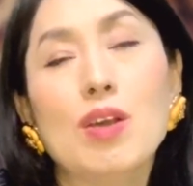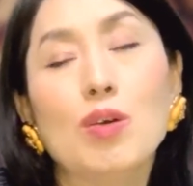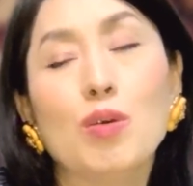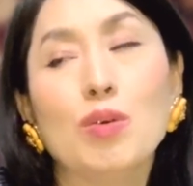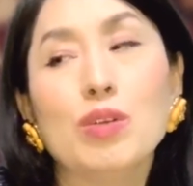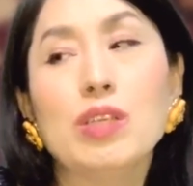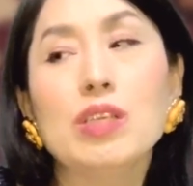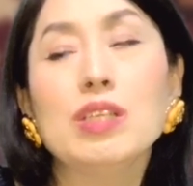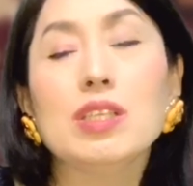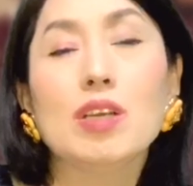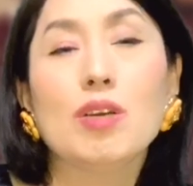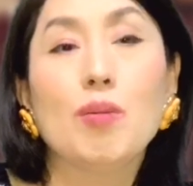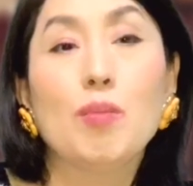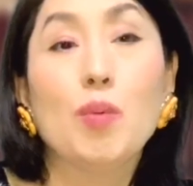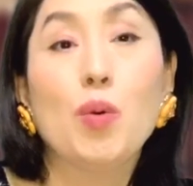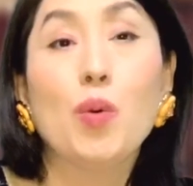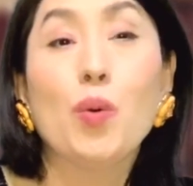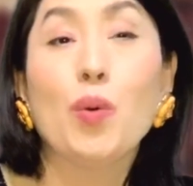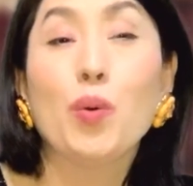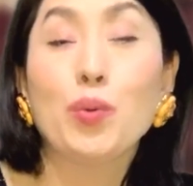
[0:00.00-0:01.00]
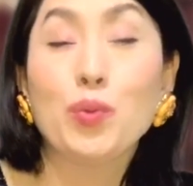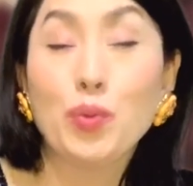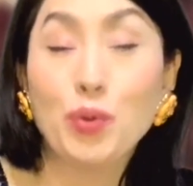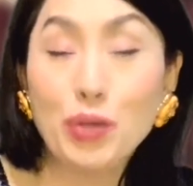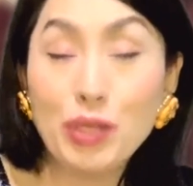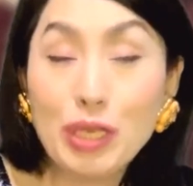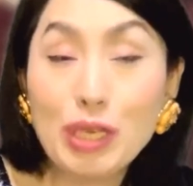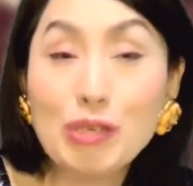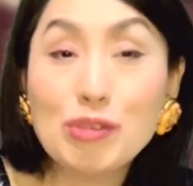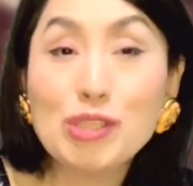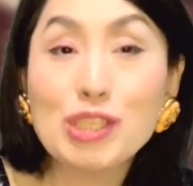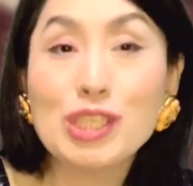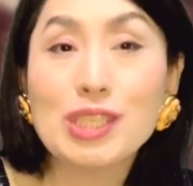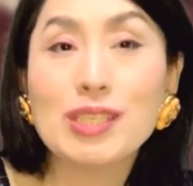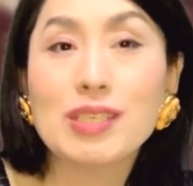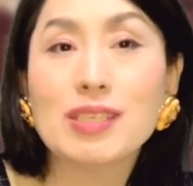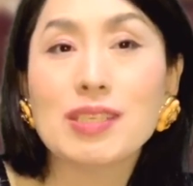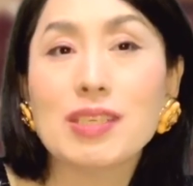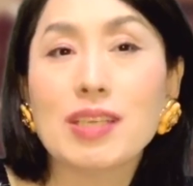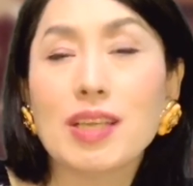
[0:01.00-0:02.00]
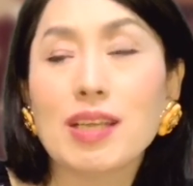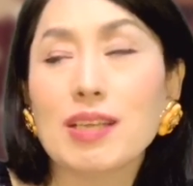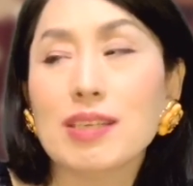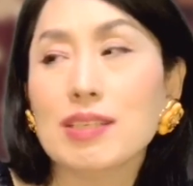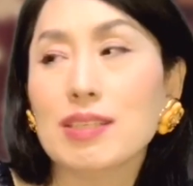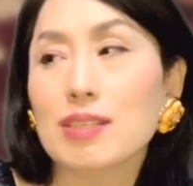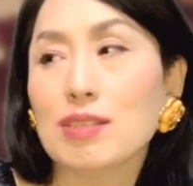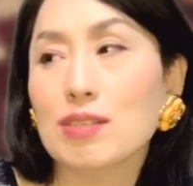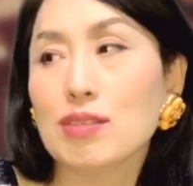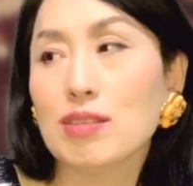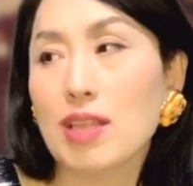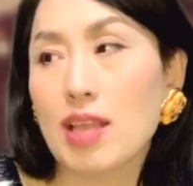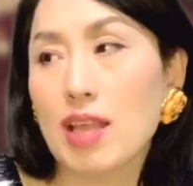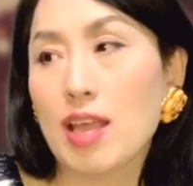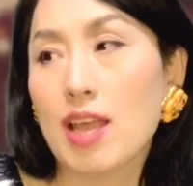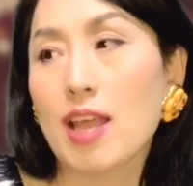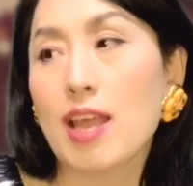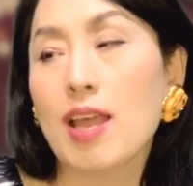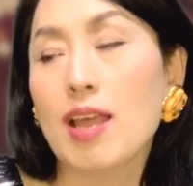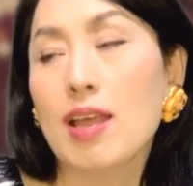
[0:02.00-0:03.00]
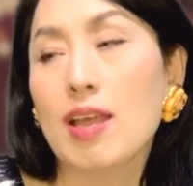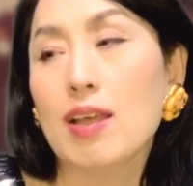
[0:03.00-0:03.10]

お兄ちゃんはもうとにかく神経質で